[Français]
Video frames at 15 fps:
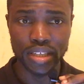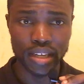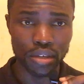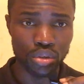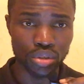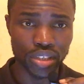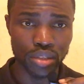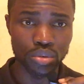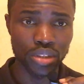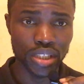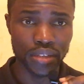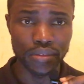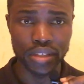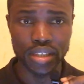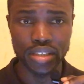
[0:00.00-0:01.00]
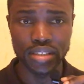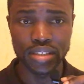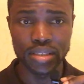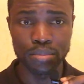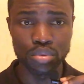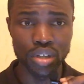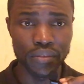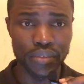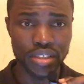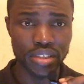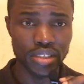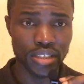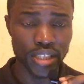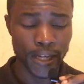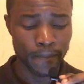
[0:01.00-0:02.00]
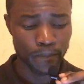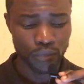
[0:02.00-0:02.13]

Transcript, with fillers: et un contrat de travail, si c'est pour investir,